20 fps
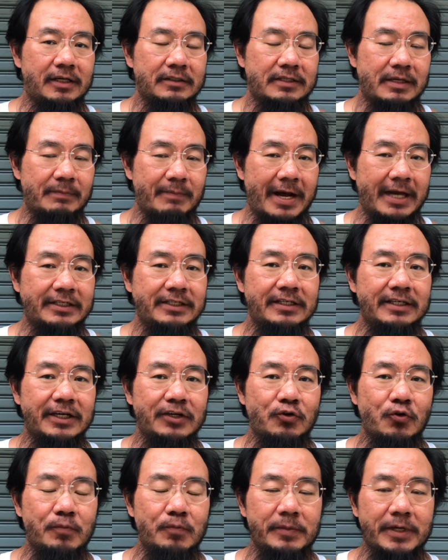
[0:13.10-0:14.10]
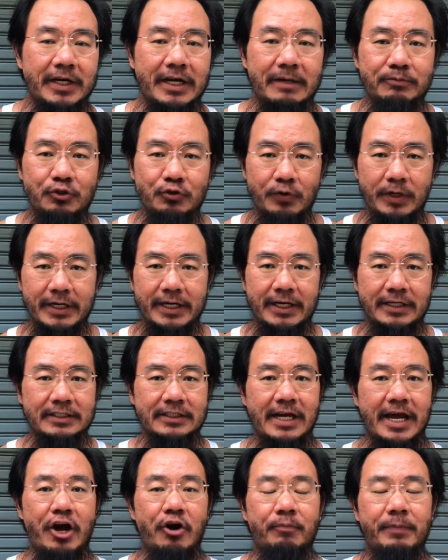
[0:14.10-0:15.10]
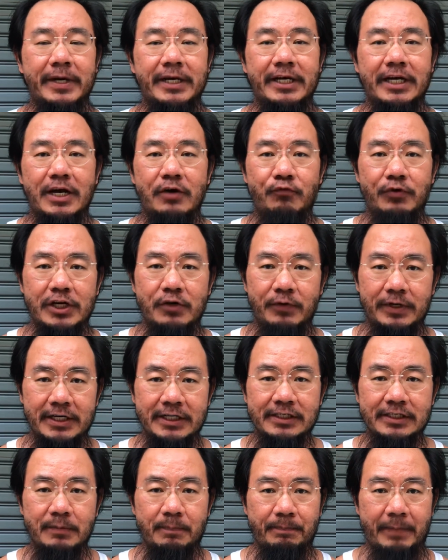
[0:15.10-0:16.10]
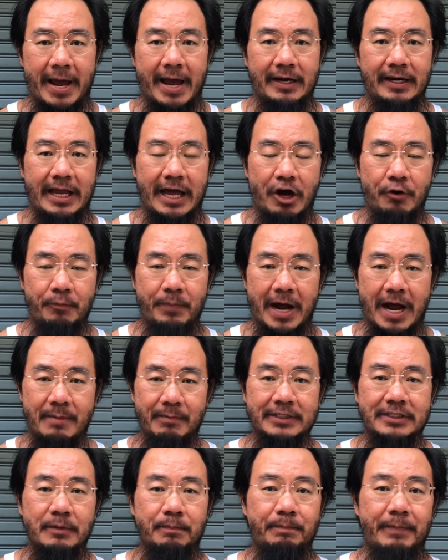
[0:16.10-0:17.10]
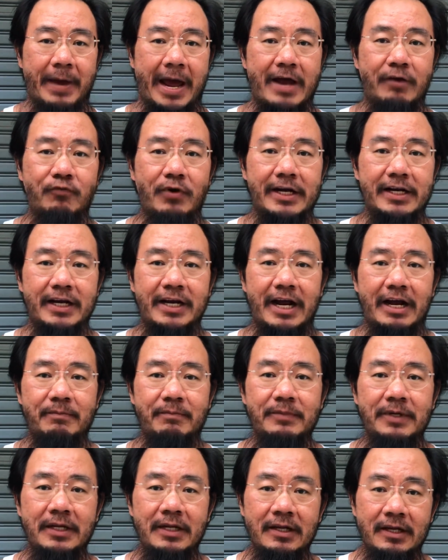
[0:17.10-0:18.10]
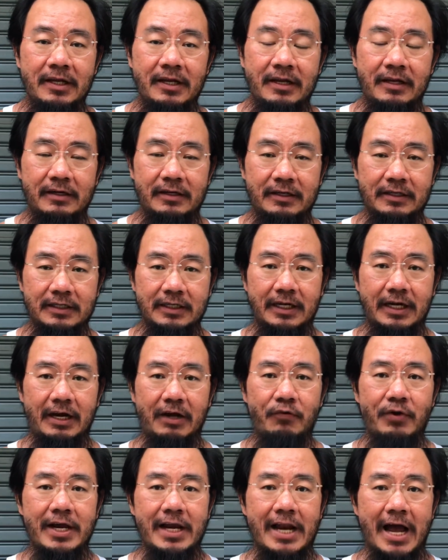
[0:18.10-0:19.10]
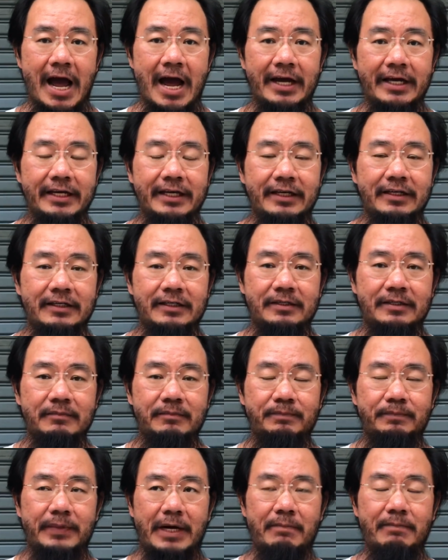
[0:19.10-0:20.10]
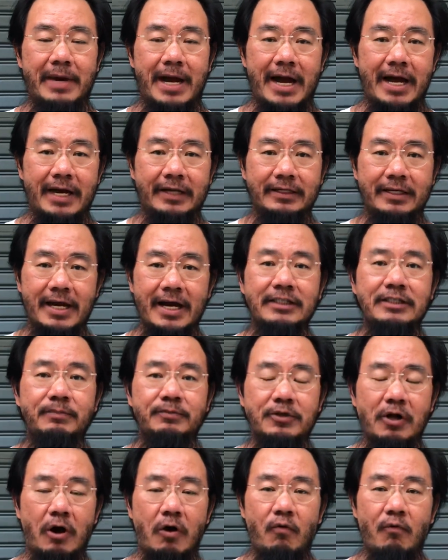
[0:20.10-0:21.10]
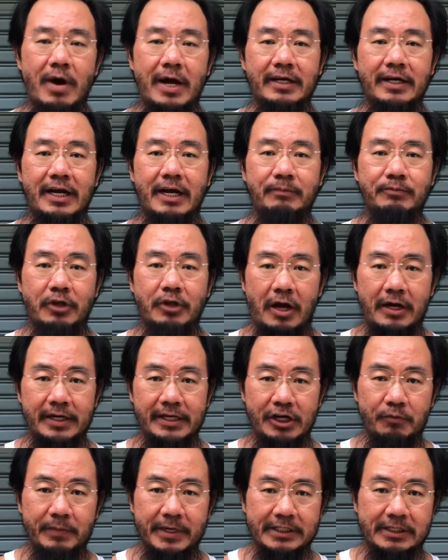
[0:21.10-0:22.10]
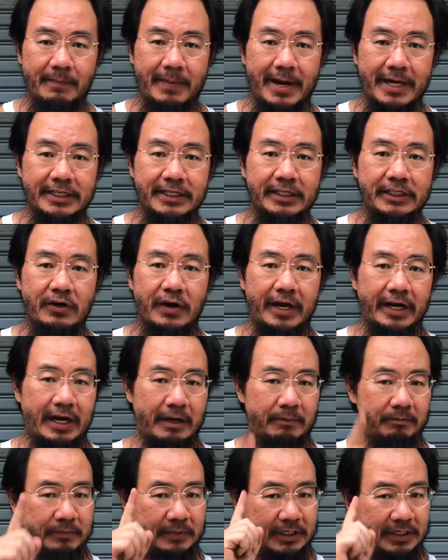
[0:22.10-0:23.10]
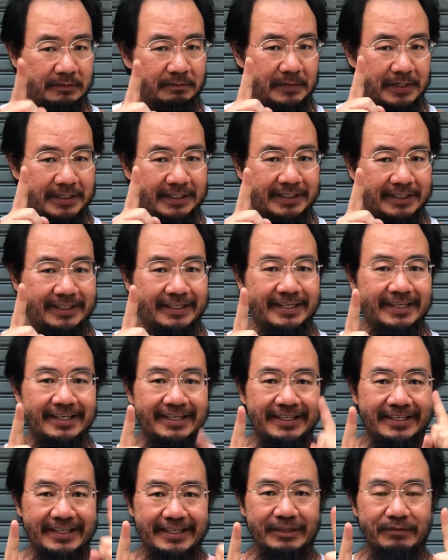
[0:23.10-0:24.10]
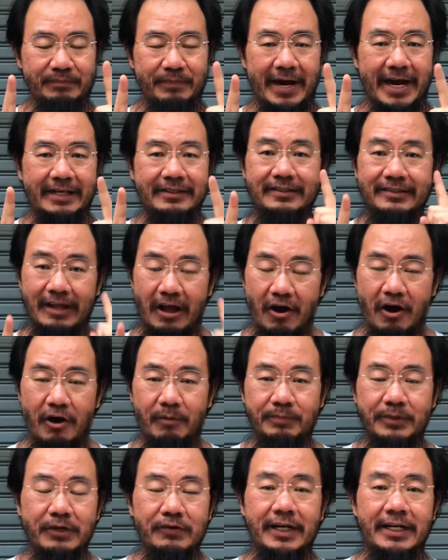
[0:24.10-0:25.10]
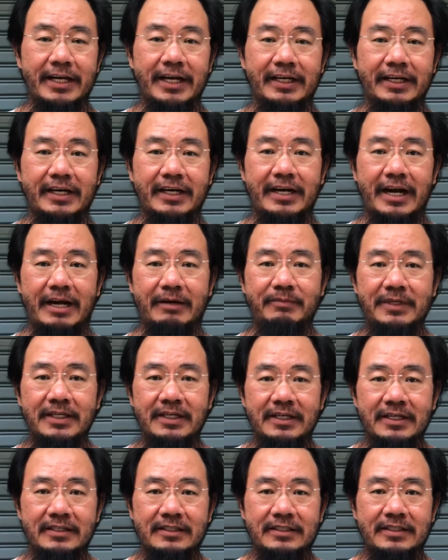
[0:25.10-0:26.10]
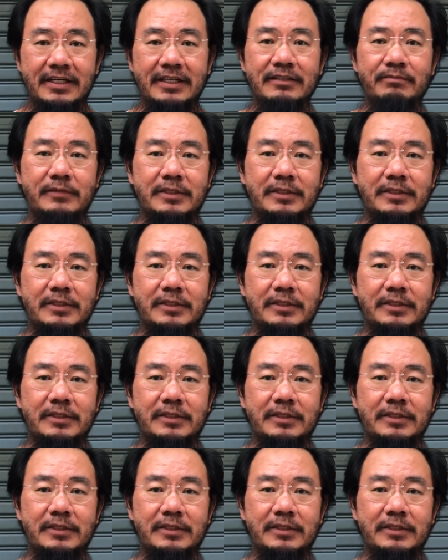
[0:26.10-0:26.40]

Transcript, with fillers: สมาชิกในกลุ่มนะครับช่วยกันแชร์ออกไปนะครับวันนี้วันที่ 18 แล้วผ่านมา 18 วันนะครับเหลือเวลาอีกประมาณแค่12 วันนะครับตอนนี้เรามีสมาชิกเท่าไหร่ครับ11,000 ตอบเท่านั้นเองนะครับซึ่ง